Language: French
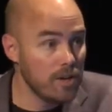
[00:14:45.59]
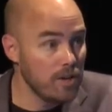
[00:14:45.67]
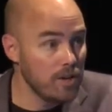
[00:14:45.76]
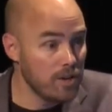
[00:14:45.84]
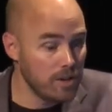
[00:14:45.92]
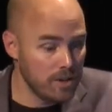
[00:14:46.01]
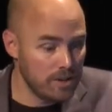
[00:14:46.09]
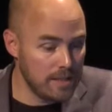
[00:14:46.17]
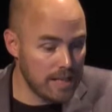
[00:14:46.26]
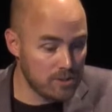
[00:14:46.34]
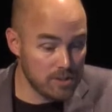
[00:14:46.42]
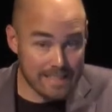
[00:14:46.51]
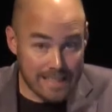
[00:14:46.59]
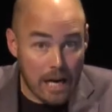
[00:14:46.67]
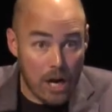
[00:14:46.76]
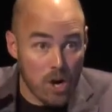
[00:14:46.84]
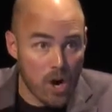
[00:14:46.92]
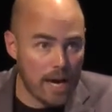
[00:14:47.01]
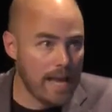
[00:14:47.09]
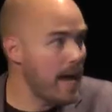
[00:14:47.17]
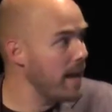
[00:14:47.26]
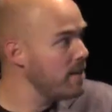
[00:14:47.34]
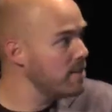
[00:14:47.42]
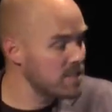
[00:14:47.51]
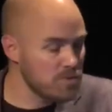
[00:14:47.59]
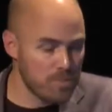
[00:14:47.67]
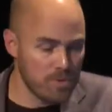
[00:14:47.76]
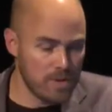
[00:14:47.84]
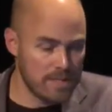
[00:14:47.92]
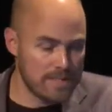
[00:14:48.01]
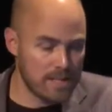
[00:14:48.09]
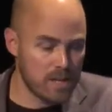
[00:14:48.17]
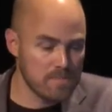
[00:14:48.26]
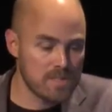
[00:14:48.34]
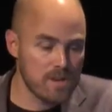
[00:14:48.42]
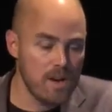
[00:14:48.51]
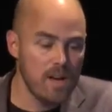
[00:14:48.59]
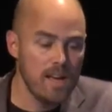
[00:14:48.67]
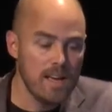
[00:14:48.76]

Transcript: euh, de la société L'Oréal, si je peux le dire comme ça,